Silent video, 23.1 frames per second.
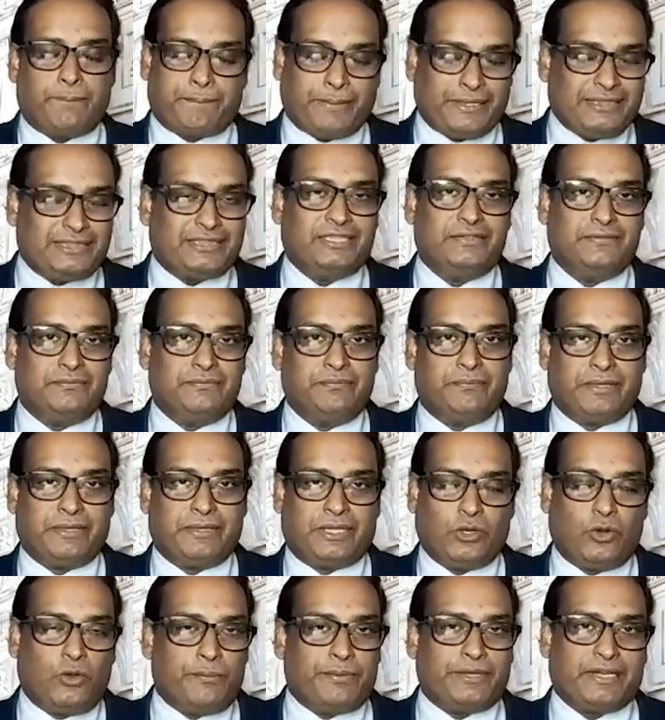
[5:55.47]
பத்து
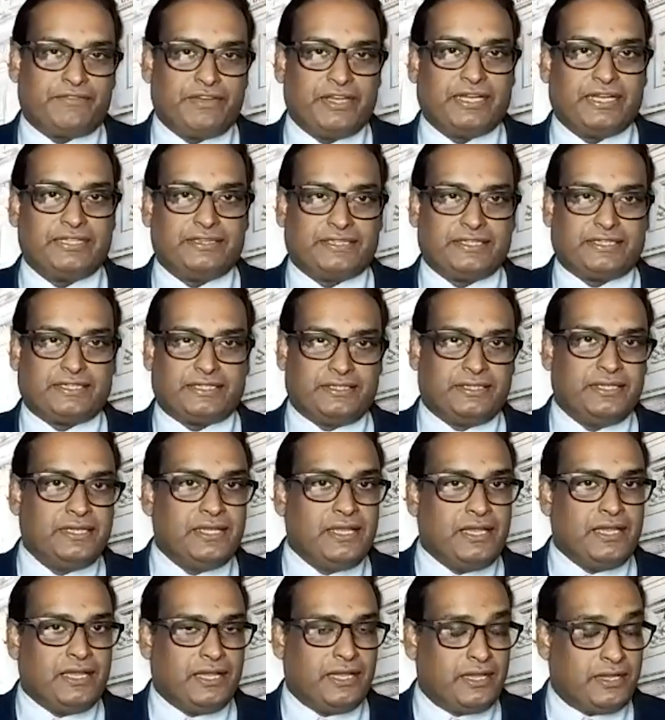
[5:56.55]
கிலோமீட்டர் வேகத்துக்கு
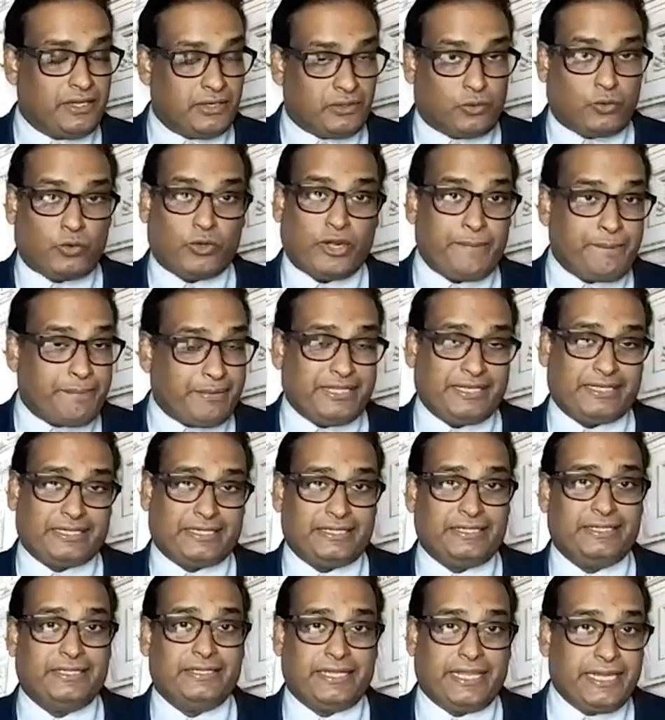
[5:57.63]

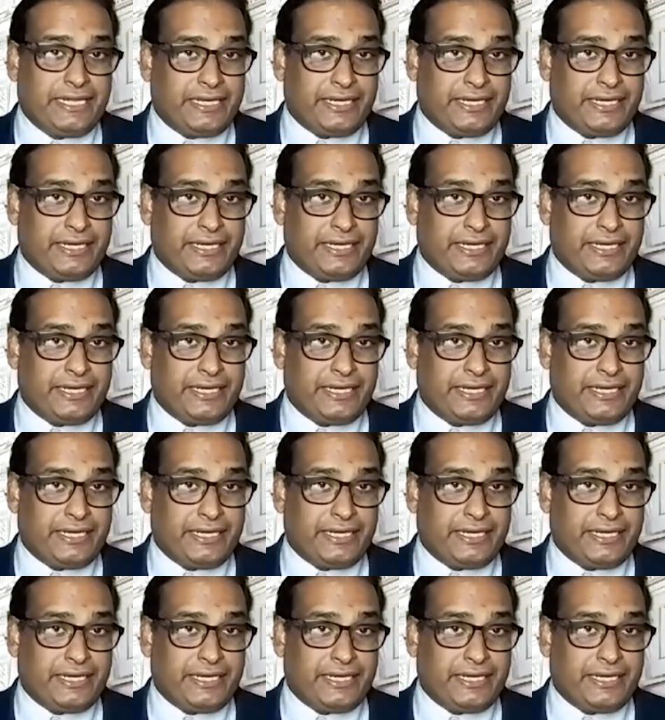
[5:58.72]
குறைப்பதற்கு